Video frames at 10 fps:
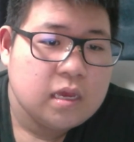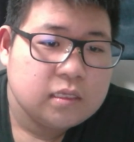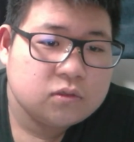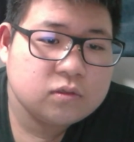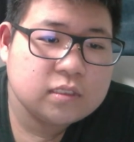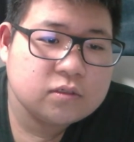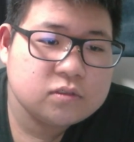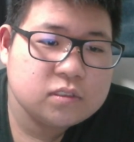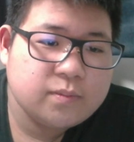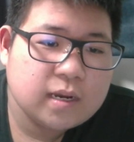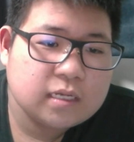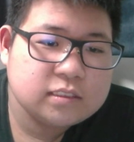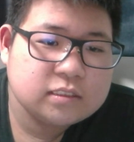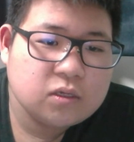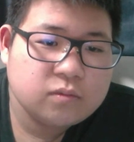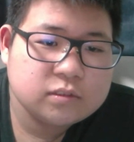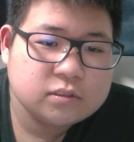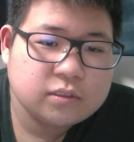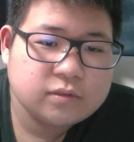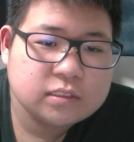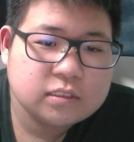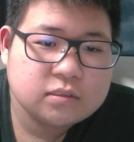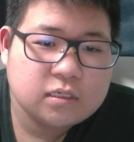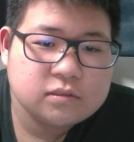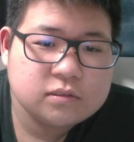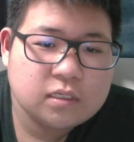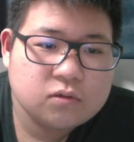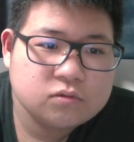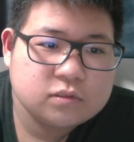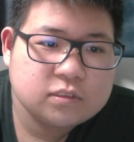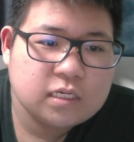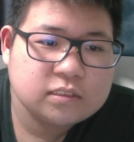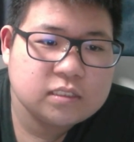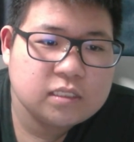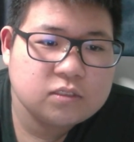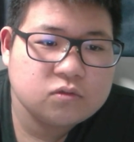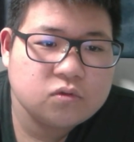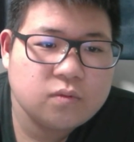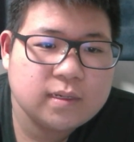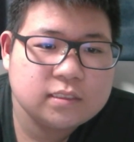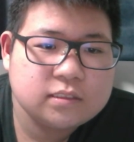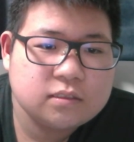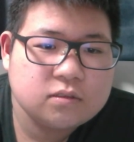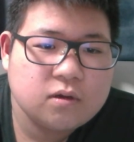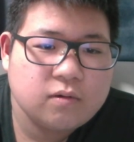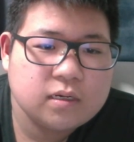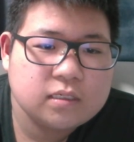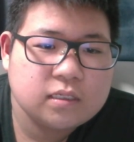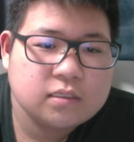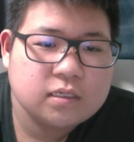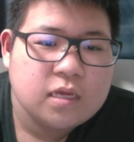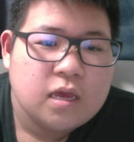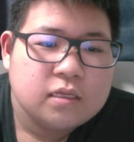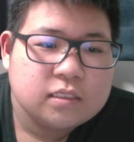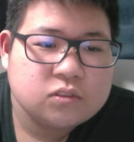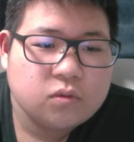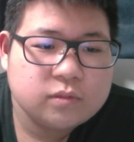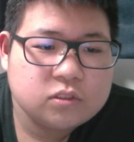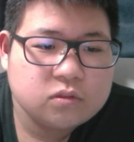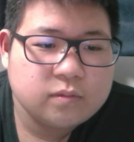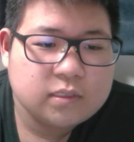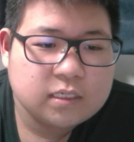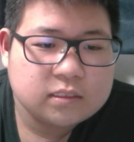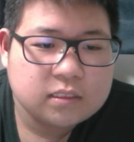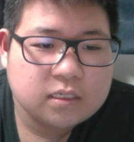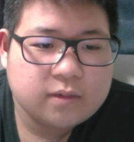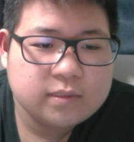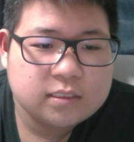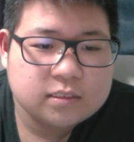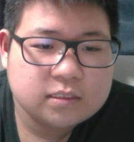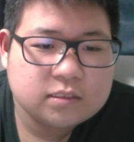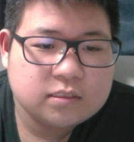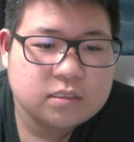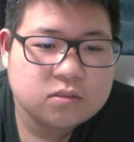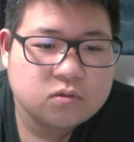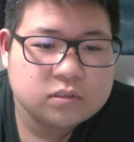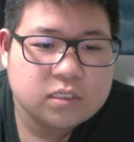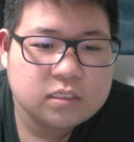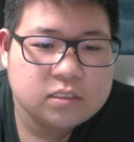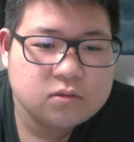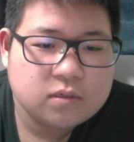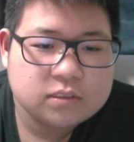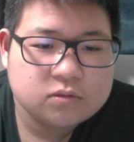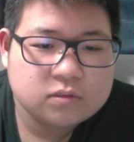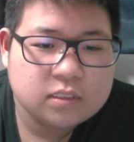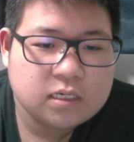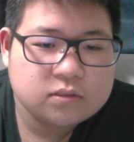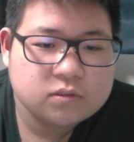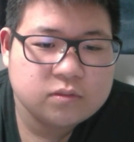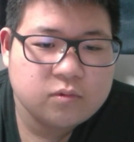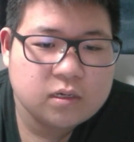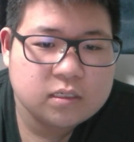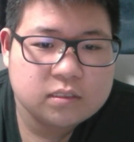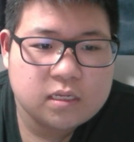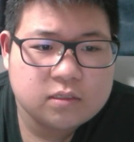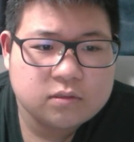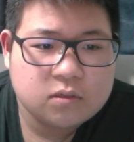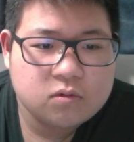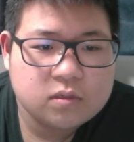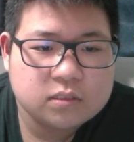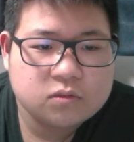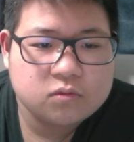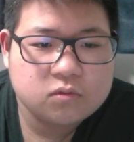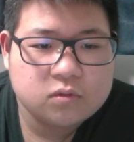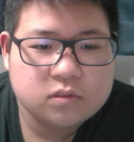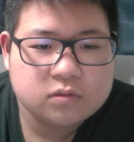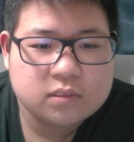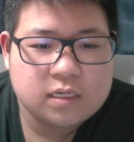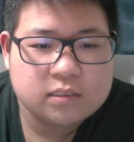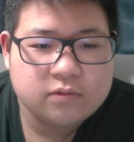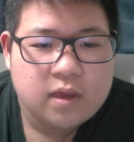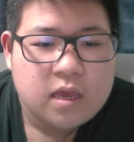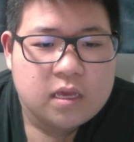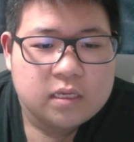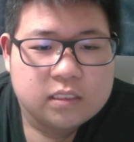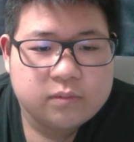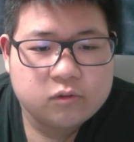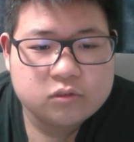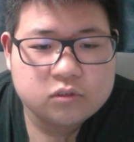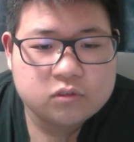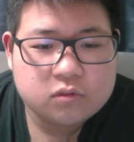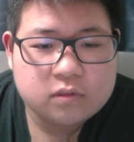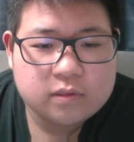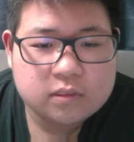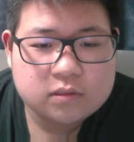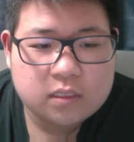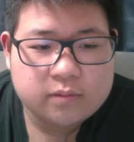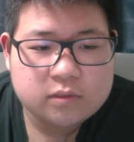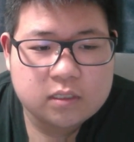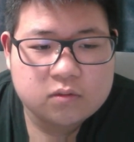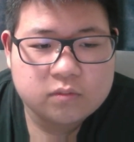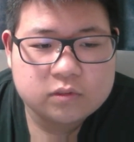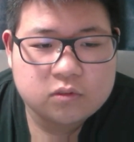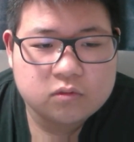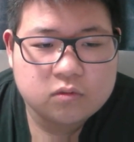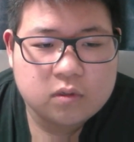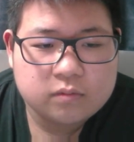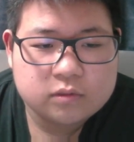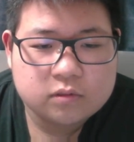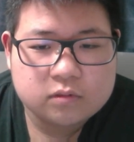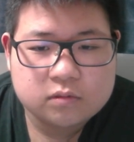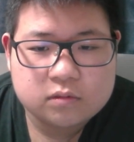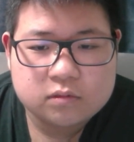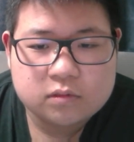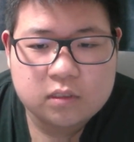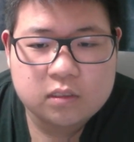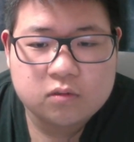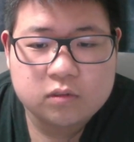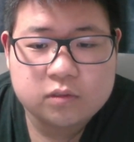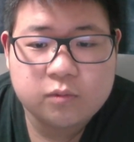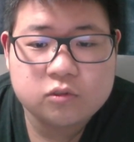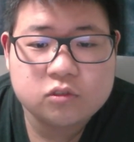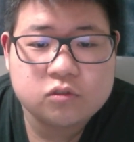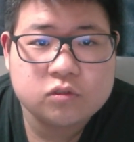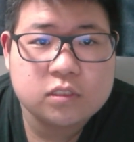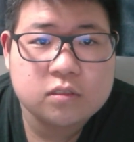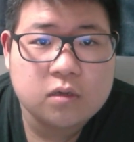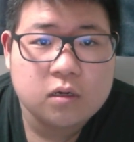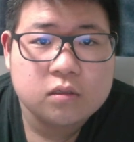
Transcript: どんな風にバカにして面白さを出してくれるんだろうと期待して何をどうバカにしてるのか分からなく私は面白くもなかった中身がなさすぎてどうしていいのか視聴者側としても分からないので今後はそういうところを気をつけられては誹謗中傷ではなく中身のある面白い動画を面白くしてえこれ誹謗中傷してるか